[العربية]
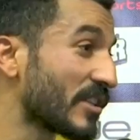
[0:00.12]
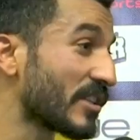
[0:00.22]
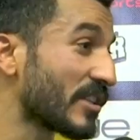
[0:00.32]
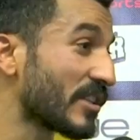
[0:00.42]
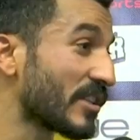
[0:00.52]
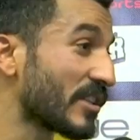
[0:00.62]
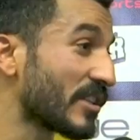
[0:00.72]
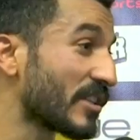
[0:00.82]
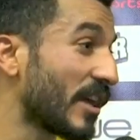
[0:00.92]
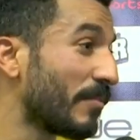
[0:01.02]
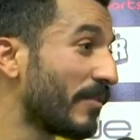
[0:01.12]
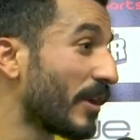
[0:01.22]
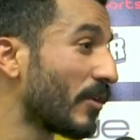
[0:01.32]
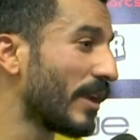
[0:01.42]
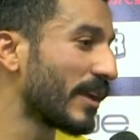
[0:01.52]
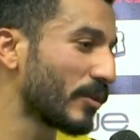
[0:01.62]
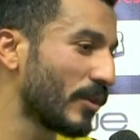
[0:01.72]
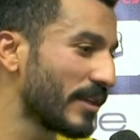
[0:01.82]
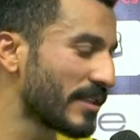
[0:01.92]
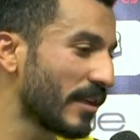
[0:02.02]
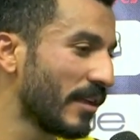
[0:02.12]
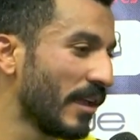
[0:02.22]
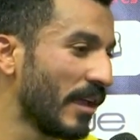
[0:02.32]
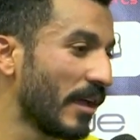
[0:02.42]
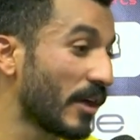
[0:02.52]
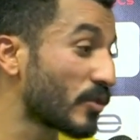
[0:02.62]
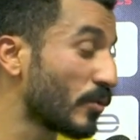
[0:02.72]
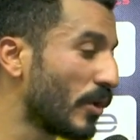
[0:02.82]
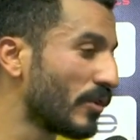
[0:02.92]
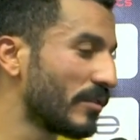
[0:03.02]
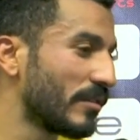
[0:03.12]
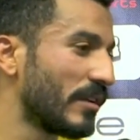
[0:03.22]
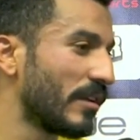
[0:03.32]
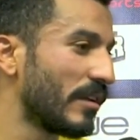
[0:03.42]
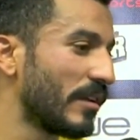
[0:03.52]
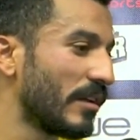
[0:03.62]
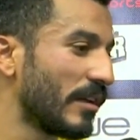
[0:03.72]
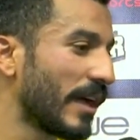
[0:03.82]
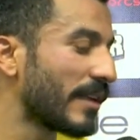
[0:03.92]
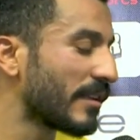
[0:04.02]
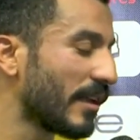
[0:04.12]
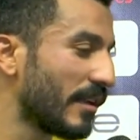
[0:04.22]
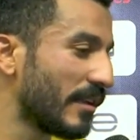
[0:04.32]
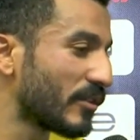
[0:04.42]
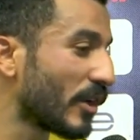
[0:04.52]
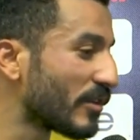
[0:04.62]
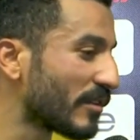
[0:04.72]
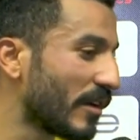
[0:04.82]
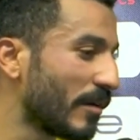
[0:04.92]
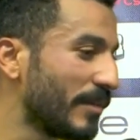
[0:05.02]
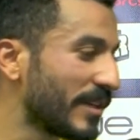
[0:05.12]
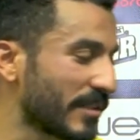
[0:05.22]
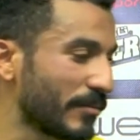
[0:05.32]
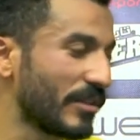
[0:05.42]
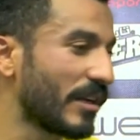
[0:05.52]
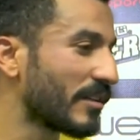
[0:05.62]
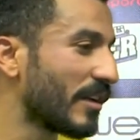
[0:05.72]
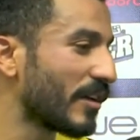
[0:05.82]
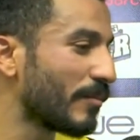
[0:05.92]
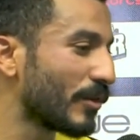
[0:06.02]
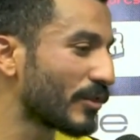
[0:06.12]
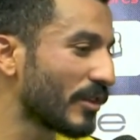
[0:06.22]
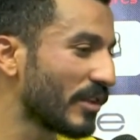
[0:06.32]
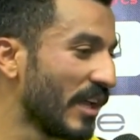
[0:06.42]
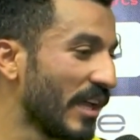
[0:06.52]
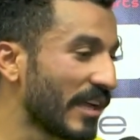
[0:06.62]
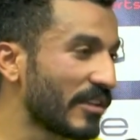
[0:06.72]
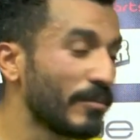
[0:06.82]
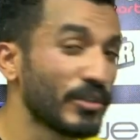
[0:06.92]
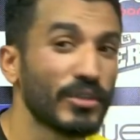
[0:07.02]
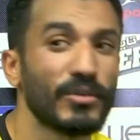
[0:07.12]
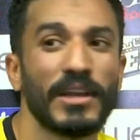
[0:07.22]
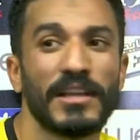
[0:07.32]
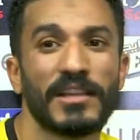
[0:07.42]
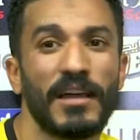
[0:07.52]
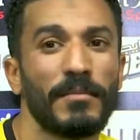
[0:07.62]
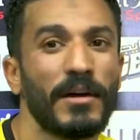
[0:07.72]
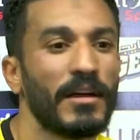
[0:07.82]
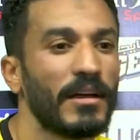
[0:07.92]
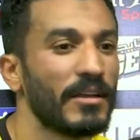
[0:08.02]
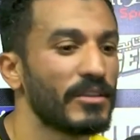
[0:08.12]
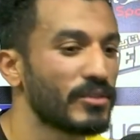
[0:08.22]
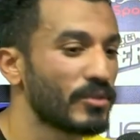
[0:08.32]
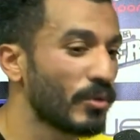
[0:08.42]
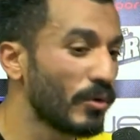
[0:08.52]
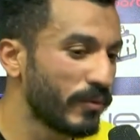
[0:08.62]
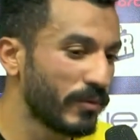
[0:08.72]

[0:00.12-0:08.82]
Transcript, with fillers: السنه دي كانت اصعب الفرقه كلها كانت كويسه اسوان آه، حتى طنطا بيكسب النهارده اخر ماتشات كانت الماتشات كلها صعبه الظروف